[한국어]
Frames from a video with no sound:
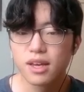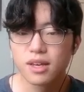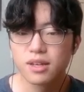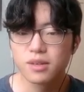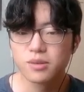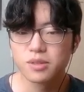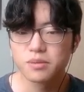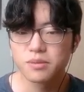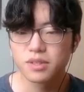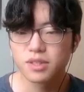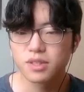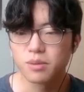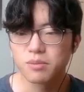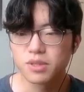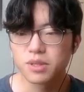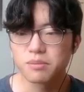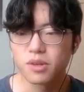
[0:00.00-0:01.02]
요즘은
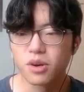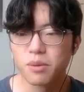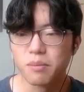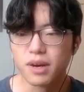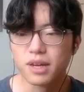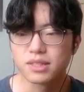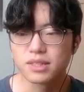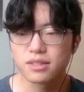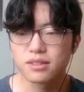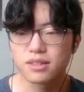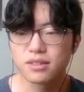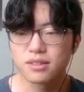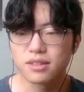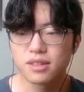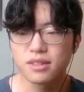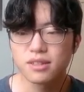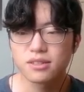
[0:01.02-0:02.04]
점점 더 많은
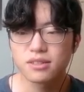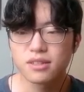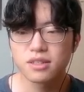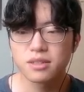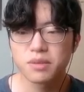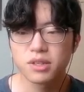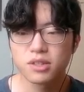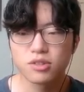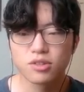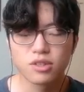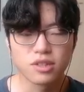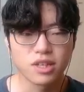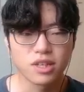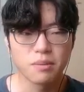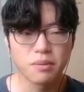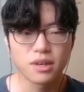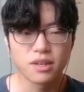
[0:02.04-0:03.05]
식당들이 채식 메뉴를
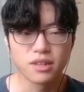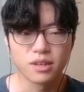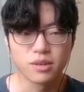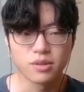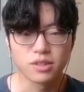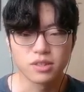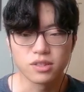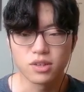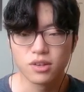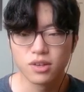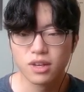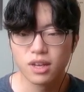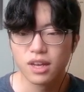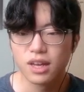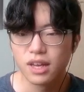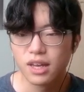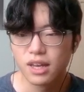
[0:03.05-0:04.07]
개발해내고 있죠.
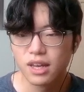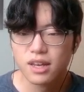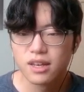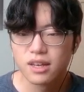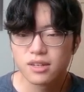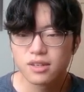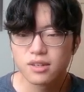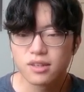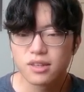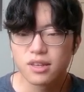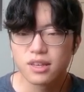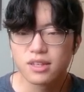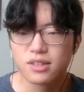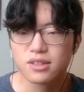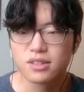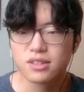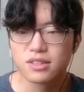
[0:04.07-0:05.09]
그런데
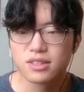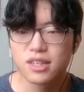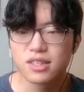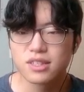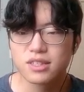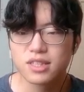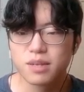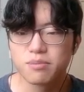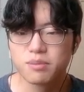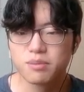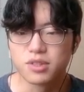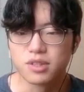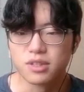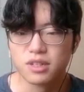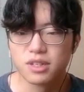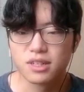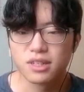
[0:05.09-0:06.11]
이런 채식
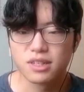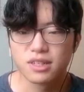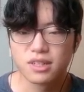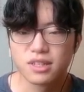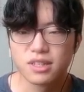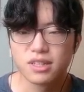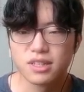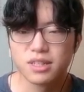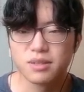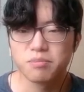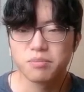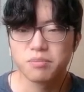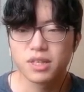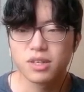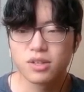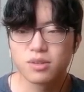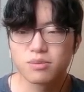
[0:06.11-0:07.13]
제품들, 이
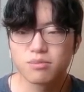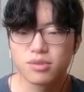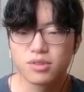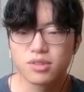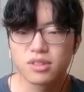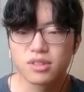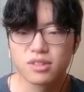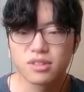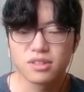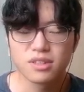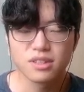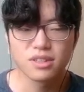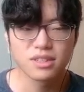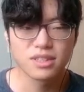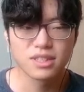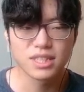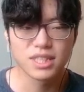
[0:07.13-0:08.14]
비건 푸드들은
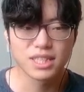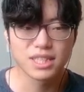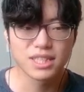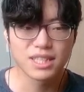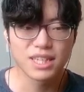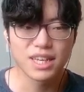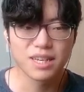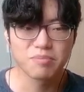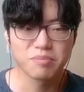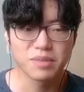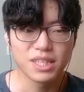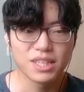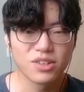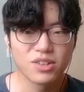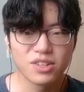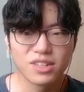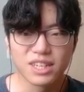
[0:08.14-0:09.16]
진짜
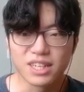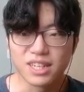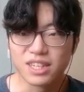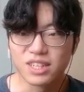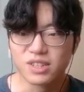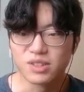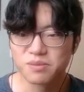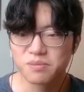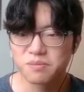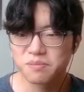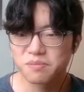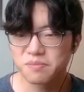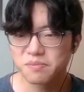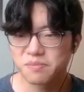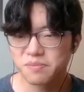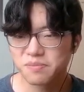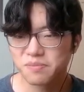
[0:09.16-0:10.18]
비건일까요?
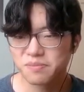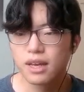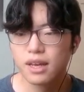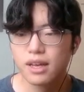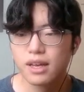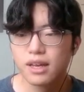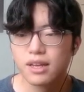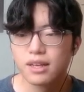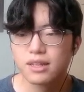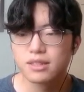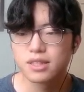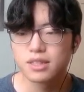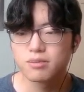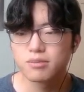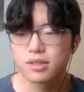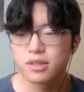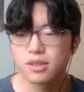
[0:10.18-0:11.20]

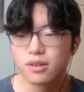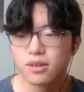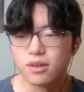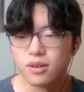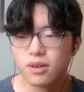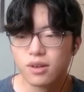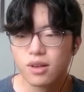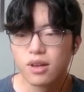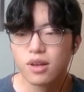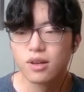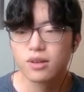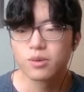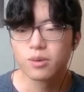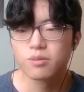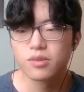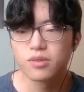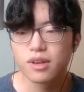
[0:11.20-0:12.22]
지금부터
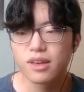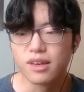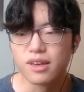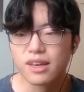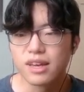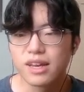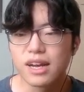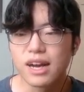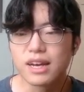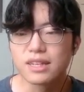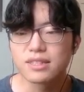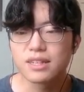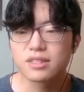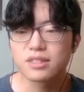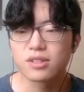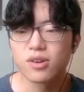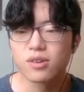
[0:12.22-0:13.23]
동물에
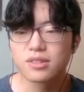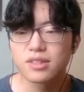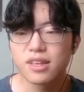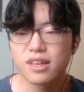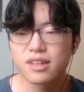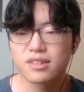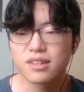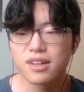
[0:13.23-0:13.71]
가장 적은 해를